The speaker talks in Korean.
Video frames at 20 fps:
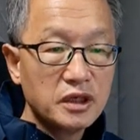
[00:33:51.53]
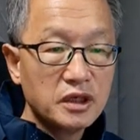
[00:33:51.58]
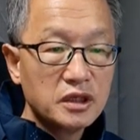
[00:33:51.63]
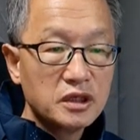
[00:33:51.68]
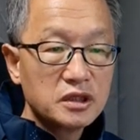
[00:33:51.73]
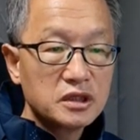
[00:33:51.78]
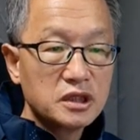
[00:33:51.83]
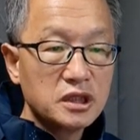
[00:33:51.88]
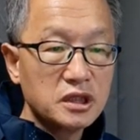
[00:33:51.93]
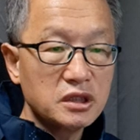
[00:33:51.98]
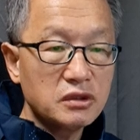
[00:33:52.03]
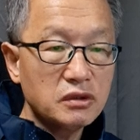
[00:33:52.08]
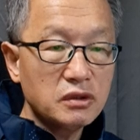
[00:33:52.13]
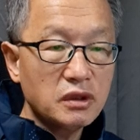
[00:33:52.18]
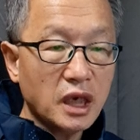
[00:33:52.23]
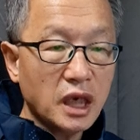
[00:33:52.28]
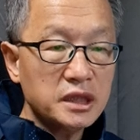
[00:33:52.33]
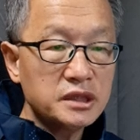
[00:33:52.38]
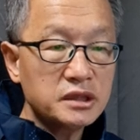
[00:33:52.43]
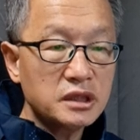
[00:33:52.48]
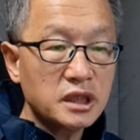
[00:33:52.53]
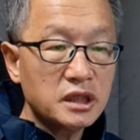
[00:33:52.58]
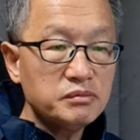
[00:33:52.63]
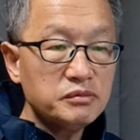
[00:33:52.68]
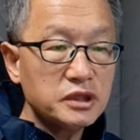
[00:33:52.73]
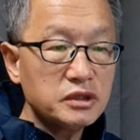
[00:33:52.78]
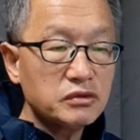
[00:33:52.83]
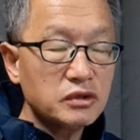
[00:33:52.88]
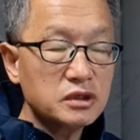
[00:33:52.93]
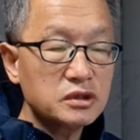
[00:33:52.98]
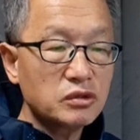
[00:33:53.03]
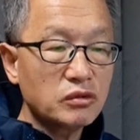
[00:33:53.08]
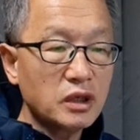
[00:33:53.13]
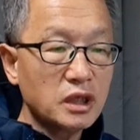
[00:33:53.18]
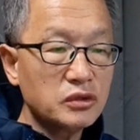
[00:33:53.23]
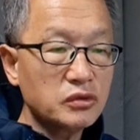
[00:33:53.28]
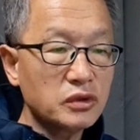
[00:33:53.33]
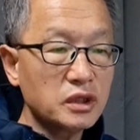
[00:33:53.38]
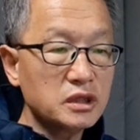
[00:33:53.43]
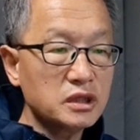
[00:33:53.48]
그리고 안전한 미국에서
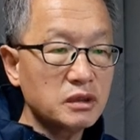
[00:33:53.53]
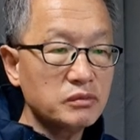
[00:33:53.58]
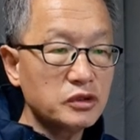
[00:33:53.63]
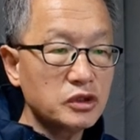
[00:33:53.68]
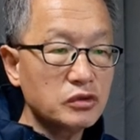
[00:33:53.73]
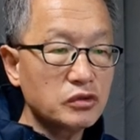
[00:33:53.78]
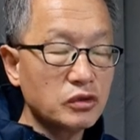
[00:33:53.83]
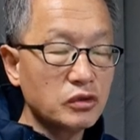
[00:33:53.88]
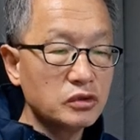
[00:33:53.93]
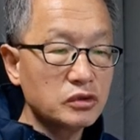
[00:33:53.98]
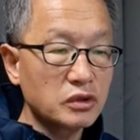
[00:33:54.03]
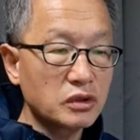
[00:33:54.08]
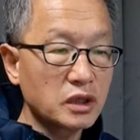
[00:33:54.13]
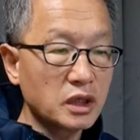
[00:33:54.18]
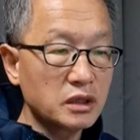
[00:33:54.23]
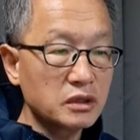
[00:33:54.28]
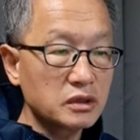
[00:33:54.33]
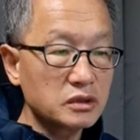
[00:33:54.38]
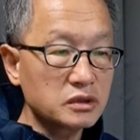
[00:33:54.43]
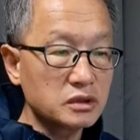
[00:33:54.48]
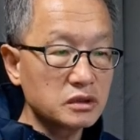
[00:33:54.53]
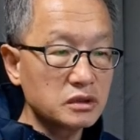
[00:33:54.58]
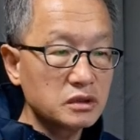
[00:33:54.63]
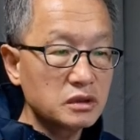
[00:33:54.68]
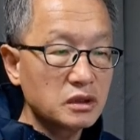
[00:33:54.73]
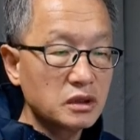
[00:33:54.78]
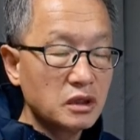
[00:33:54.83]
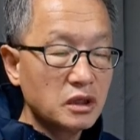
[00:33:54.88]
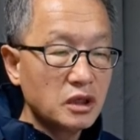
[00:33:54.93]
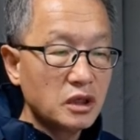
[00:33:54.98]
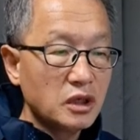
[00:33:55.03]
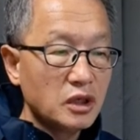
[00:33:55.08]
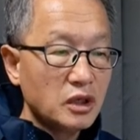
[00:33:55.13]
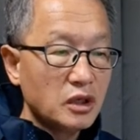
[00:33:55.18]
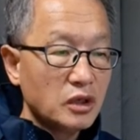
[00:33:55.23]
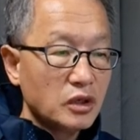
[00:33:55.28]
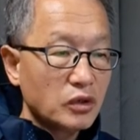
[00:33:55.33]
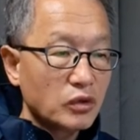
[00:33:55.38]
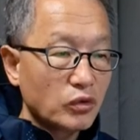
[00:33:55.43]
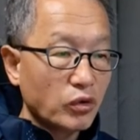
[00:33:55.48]
활동했다면 공격하는 것은
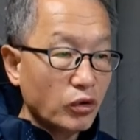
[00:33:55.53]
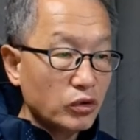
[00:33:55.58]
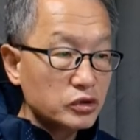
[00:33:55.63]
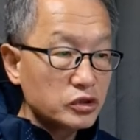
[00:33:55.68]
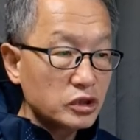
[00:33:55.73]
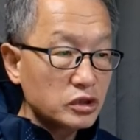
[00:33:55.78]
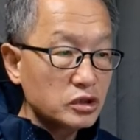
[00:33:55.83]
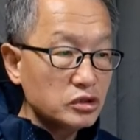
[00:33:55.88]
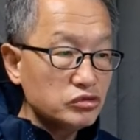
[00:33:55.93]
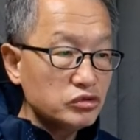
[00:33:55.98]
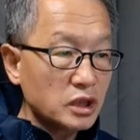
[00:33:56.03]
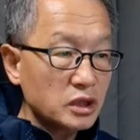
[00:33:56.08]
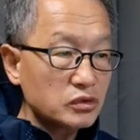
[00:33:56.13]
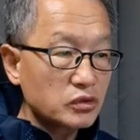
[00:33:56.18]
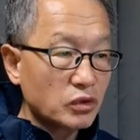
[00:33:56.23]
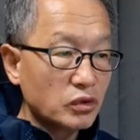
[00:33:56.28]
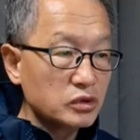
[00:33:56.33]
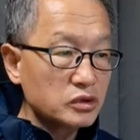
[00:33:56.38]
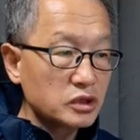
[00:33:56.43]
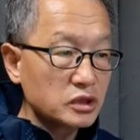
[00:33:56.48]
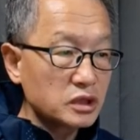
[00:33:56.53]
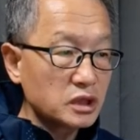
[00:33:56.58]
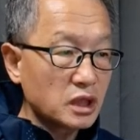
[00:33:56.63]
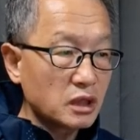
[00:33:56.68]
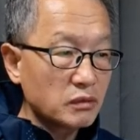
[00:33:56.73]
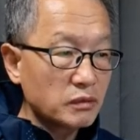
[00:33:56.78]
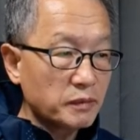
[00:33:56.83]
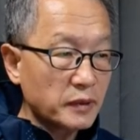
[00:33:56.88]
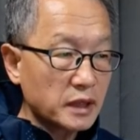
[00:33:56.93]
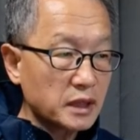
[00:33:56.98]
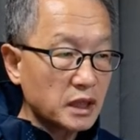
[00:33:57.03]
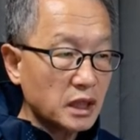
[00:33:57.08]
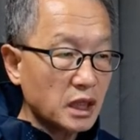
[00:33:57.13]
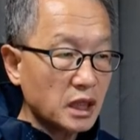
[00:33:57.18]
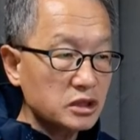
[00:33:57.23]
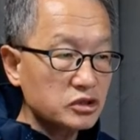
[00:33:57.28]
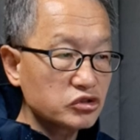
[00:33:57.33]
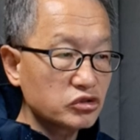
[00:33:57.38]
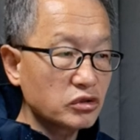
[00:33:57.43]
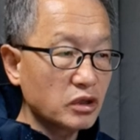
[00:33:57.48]
공격을 위한 공격이라고밖에
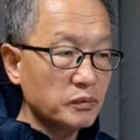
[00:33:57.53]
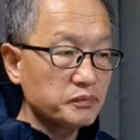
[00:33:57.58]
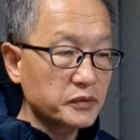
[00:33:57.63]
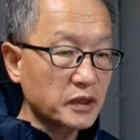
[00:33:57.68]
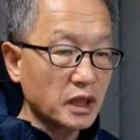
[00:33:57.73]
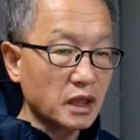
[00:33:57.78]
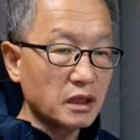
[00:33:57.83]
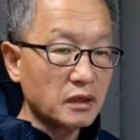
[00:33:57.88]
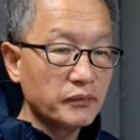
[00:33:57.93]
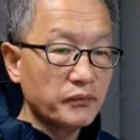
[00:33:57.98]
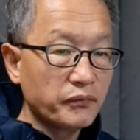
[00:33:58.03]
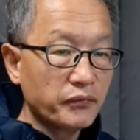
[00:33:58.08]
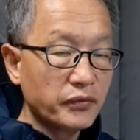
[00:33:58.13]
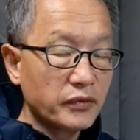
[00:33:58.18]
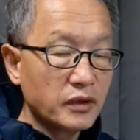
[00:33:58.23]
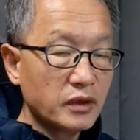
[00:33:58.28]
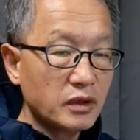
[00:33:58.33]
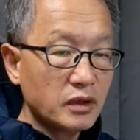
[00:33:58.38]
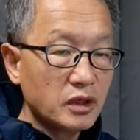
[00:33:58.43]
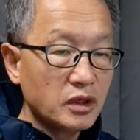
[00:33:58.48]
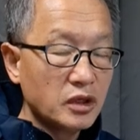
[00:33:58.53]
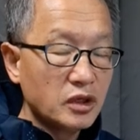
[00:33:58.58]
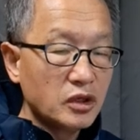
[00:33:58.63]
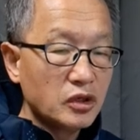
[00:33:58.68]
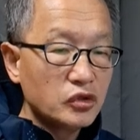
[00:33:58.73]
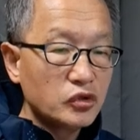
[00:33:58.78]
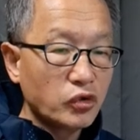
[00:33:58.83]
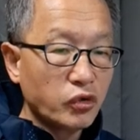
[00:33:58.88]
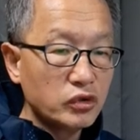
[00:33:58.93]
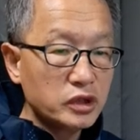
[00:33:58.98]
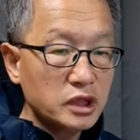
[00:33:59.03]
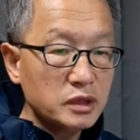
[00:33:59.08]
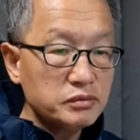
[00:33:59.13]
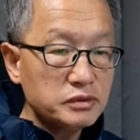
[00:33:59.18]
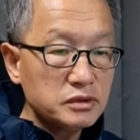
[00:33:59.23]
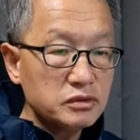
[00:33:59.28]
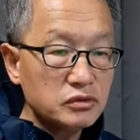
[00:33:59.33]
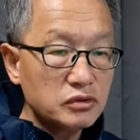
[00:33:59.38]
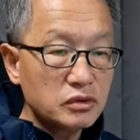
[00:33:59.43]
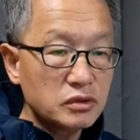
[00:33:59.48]
할 수가 없다.
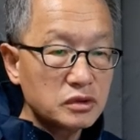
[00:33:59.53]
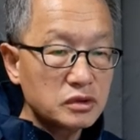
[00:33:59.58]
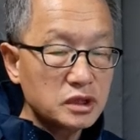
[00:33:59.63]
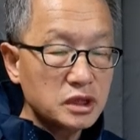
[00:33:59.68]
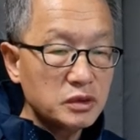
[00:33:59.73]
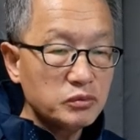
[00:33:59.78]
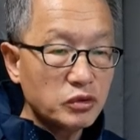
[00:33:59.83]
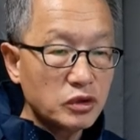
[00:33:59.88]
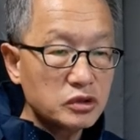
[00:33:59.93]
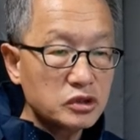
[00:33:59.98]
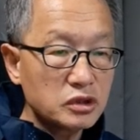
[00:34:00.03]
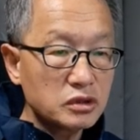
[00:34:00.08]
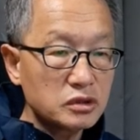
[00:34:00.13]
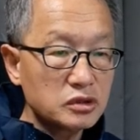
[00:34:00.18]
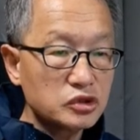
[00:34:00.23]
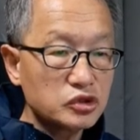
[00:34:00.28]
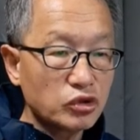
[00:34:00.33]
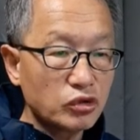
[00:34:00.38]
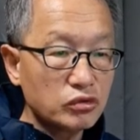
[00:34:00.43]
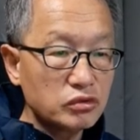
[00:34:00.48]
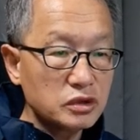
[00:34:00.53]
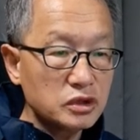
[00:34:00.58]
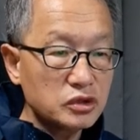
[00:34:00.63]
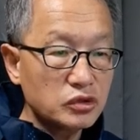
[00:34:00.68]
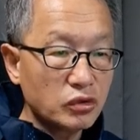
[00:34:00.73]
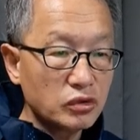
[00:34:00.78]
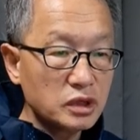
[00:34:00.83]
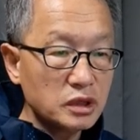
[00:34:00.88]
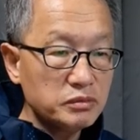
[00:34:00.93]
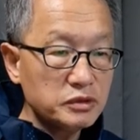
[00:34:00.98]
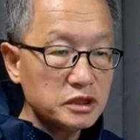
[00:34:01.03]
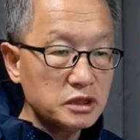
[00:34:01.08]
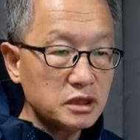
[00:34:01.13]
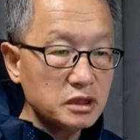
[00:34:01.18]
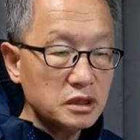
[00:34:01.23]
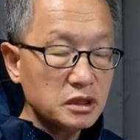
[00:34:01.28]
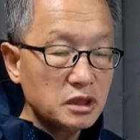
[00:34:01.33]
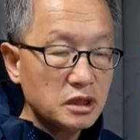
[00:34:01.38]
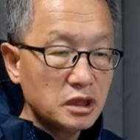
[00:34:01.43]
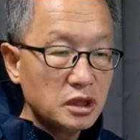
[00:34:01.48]
독립운동의 목적은 조국의
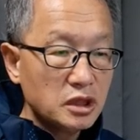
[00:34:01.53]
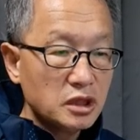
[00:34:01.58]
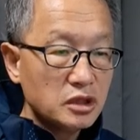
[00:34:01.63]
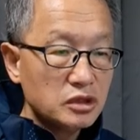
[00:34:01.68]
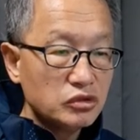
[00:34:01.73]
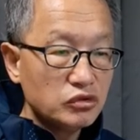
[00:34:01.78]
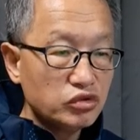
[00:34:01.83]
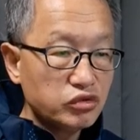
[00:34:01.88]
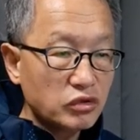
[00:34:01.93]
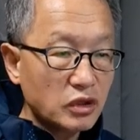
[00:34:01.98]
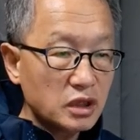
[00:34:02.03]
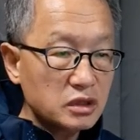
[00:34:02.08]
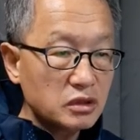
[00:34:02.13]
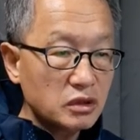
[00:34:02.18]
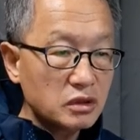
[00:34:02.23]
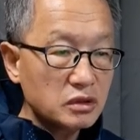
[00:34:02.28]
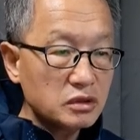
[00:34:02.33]
독립이지 누가 더